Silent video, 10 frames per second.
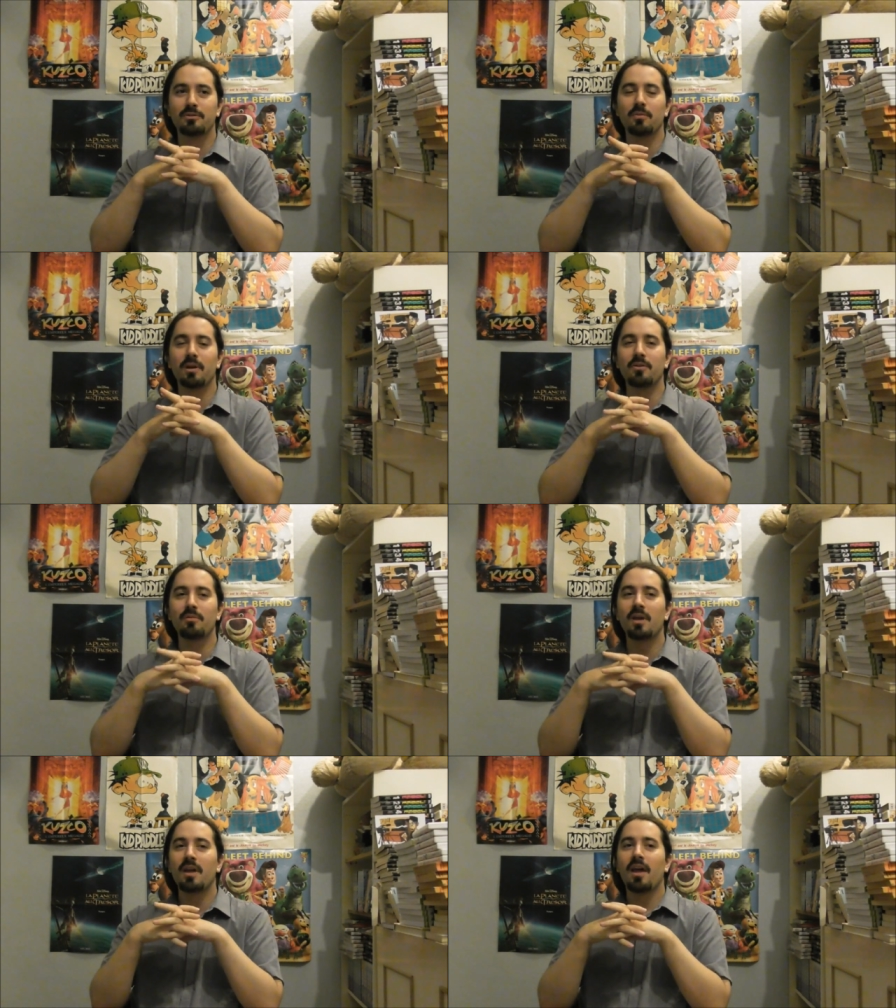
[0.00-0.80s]
du,
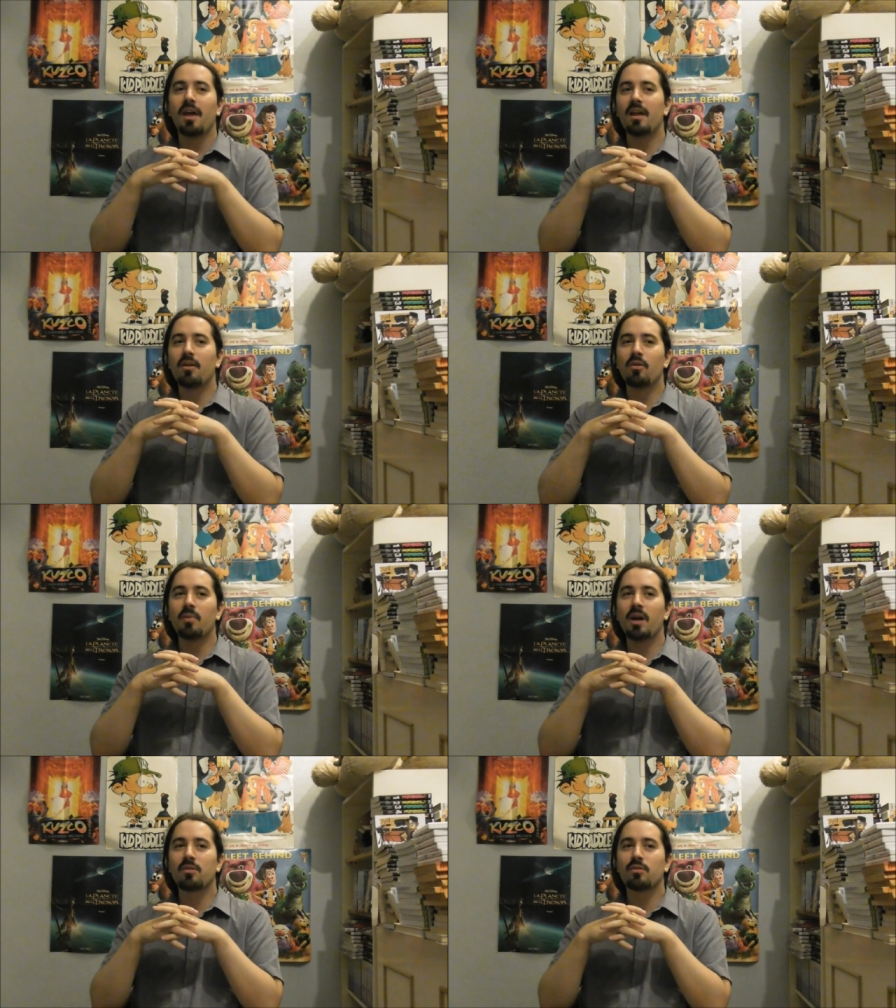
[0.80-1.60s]
royaume, elle
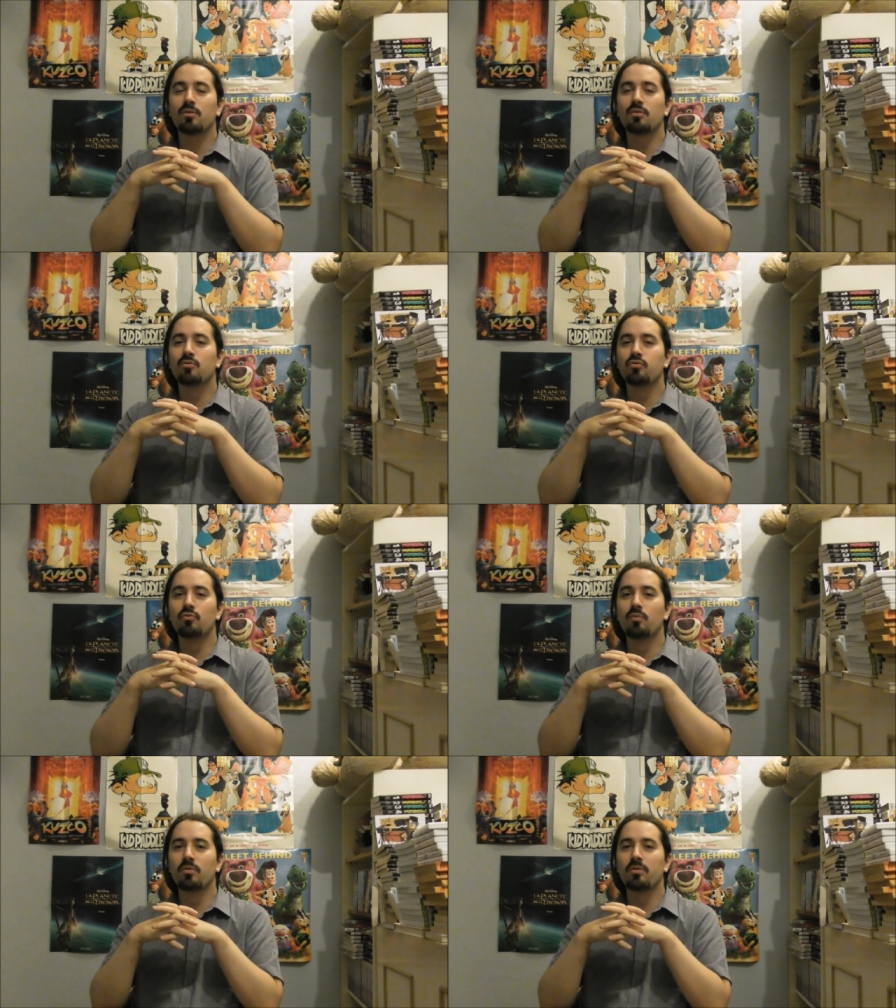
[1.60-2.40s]
remarque que tout le
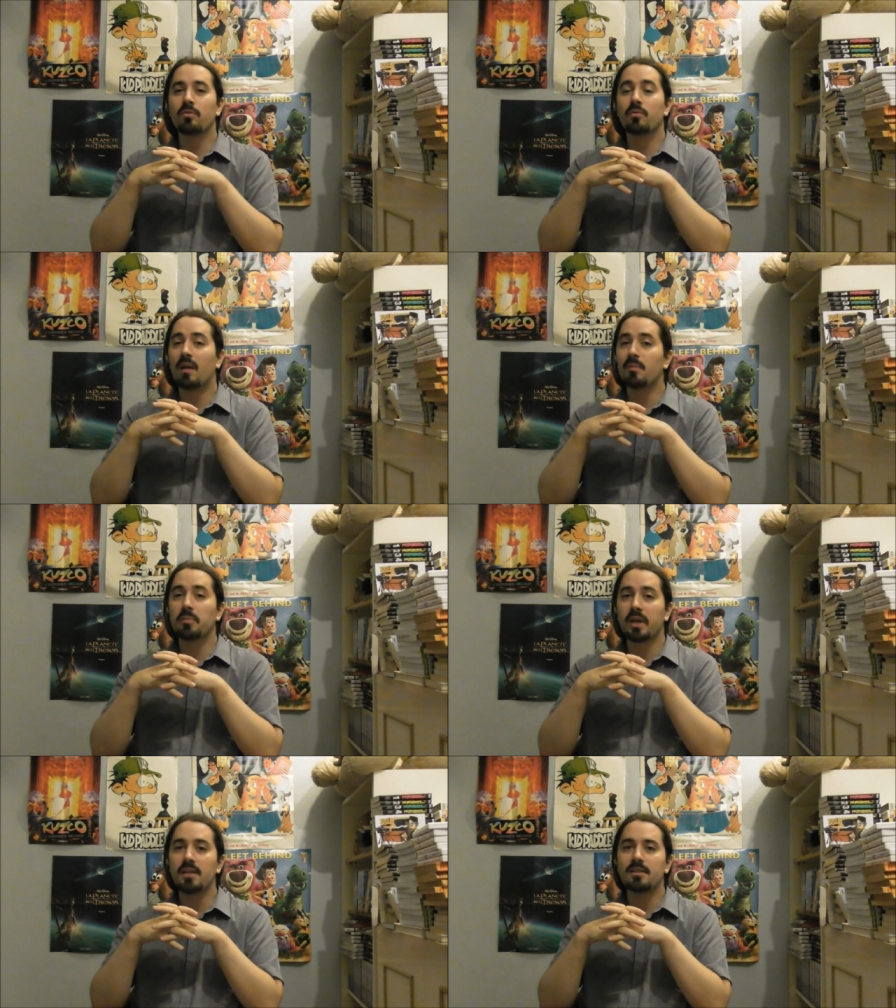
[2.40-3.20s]
monde la
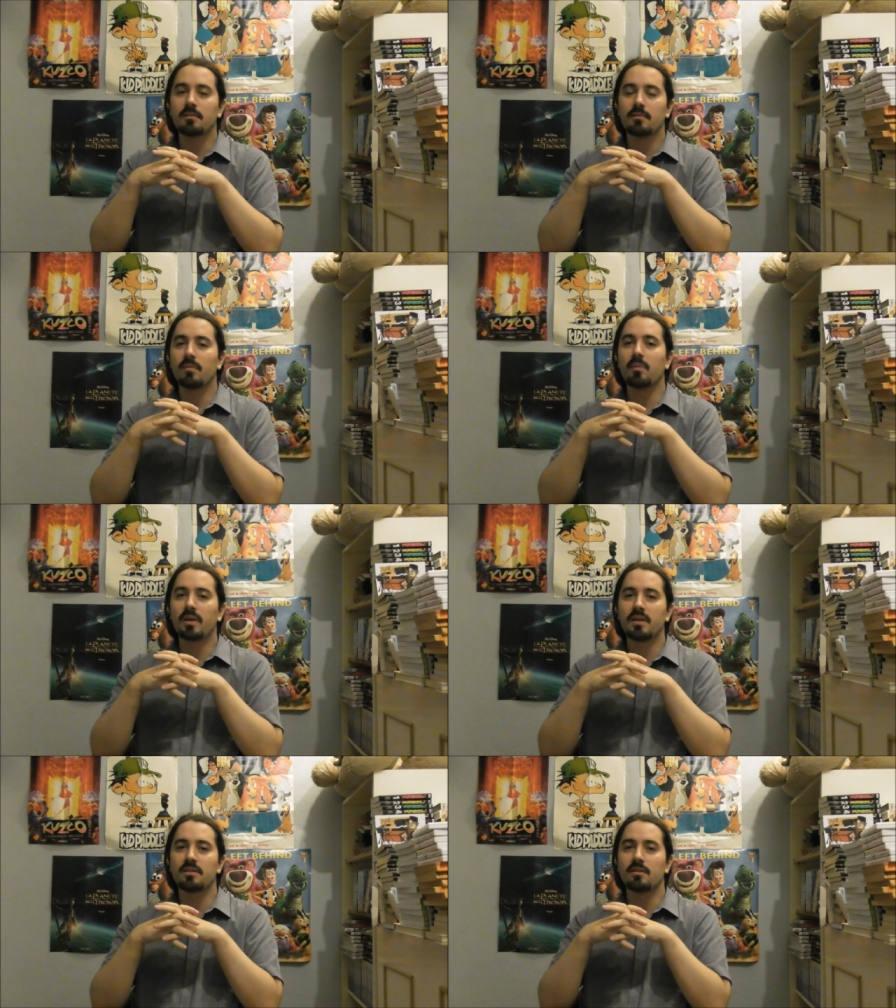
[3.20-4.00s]
méprise,
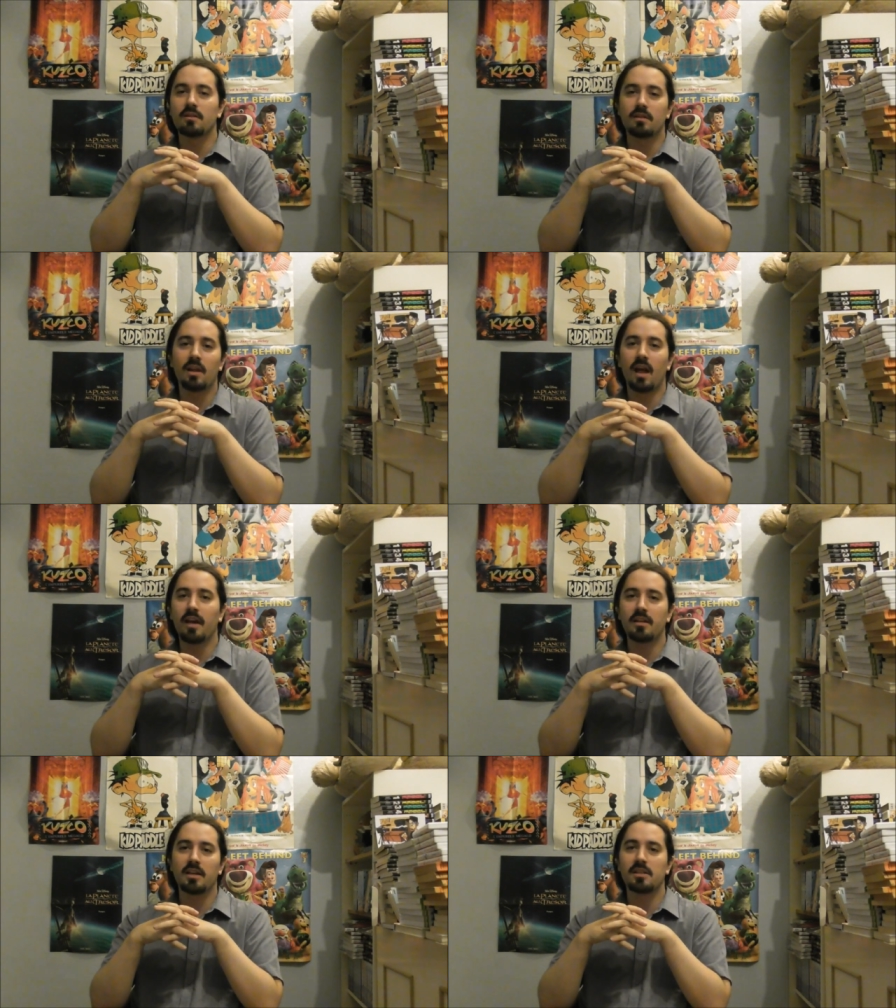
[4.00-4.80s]
méprise la
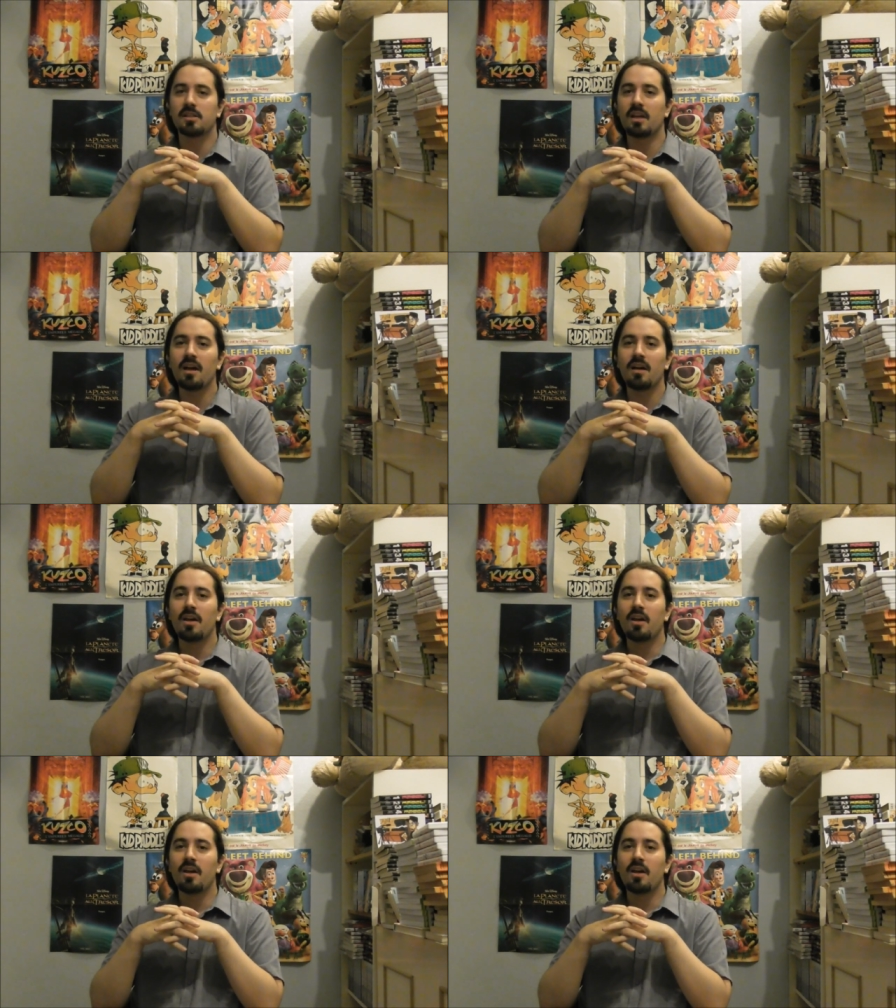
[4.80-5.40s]
reine Regina,